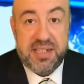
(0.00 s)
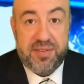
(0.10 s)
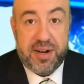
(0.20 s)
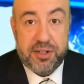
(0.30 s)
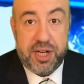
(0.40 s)
есть
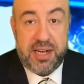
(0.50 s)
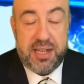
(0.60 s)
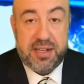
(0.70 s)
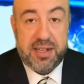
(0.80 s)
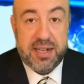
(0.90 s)

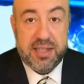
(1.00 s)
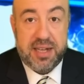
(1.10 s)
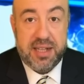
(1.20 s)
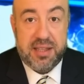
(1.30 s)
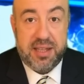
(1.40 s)
выражение,
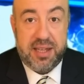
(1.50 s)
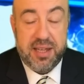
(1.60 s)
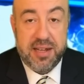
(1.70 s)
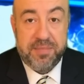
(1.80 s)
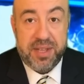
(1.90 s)
когда ты
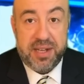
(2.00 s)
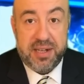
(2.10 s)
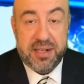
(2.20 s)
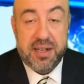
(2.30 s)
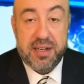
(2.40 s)

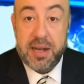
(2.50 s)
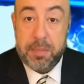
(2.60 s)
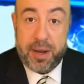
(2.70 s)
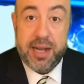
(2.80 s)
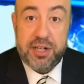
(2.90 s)
а,
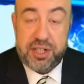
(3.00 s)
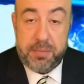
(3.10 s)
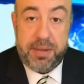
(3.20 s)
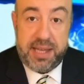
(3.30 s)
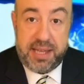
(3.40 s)
копаешь
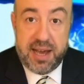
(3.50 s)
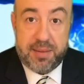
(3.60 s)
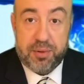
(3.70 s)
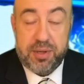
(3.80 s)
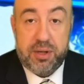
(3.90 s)
себе
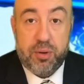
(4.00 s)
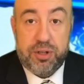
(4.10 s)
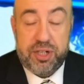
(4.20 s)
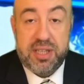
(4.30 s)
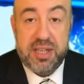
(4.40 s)
яму и
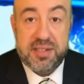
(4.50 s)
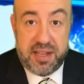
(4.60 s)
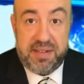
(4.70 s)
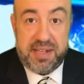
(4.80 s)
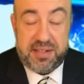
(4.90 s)
хочешь это
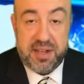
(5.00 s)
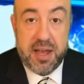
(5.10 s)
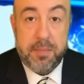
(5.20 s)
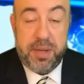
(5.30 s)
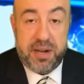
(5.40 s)
остановить,
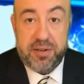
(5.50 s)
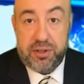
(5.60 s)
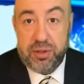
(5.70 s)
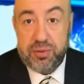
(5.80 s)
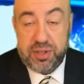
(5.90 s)
первое,
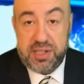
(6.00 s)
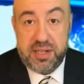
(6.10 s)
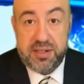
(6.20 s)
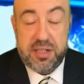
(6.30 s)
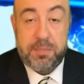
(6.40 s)
что нужно
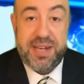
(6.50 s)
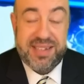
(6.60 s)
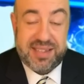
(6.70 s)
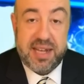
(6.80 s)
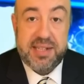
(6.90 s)
делать, это
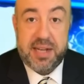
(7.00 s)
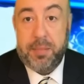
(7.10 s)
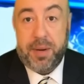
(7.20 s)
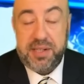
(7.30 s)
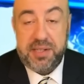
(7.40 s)
перестать
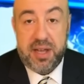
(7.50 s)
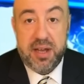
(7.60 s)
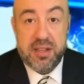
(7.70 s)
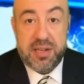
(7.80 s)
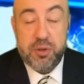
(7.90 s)
копать.
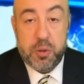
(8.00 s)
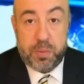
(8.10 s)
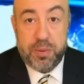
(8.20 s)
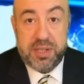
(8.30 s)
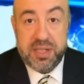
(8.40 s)
Так вот, у
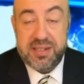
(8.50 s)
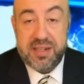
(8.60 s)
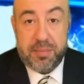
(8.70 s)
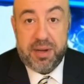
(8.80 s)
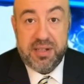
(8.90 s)
Путина
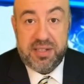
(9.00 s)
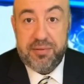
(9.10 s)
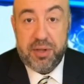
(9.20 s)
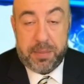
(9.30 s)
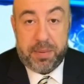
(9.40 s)
сломалась
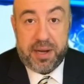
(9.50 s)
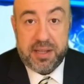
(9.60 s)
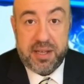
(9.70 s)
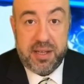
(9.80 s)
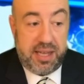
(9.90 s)
его
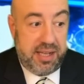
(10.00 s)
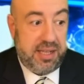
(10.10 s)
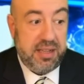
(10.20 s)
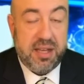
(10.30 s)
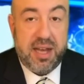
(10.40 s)
лопата, и
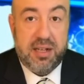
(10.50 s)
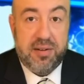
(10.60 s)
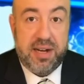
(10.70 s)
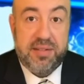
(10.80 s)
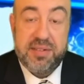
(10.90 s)
Китай
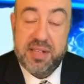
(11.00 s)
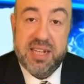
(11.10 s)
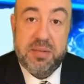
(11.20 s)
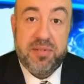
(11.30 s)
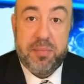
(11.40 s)
говорит, вы
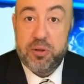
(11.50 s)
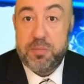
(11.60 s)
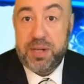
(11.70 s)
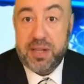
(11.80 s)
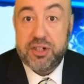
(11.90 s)
знаете, мы вам
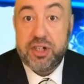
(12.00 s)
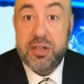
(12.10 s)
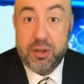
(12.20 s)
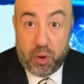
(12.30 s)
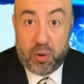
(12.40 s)
можем
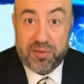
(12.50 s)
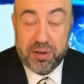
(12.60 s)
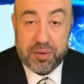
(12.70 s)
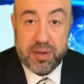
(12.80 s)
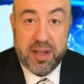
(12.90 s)
предложить
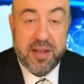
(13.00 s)
новую.